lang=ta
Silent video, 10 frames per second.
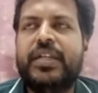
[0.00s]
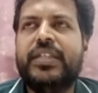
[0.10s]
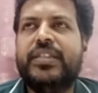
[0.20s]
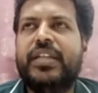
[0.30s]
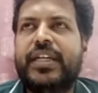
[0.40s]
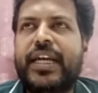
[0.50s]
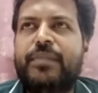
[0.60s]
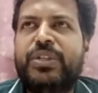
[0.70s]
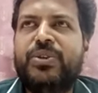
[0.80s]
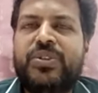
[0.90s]
இந்த
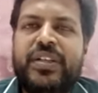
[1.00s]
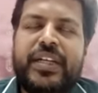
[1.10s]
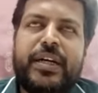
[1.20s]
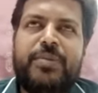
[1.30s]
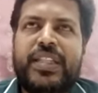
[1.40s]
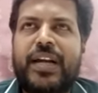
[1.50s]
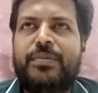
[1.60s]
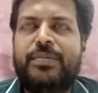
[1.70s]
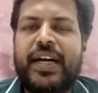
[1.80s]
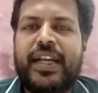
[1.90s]
ஏஎல்பி ஜோதிடம் எங்க
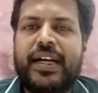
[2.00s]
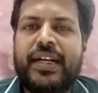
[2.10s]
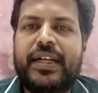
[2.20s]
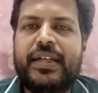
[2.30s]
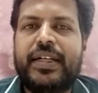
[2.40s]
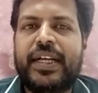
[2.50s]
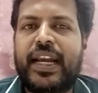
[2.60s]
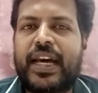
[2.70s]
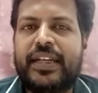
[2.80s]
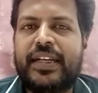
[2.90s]
பார்த்தாலும் பாக்குறாங்க
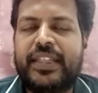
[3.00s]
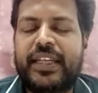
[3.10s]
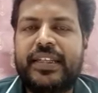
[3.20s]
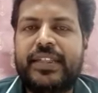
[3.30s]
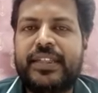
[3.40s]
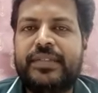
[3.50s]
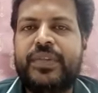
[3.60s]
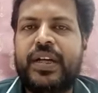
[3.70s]
எல்லாருக்கும் தெரியுது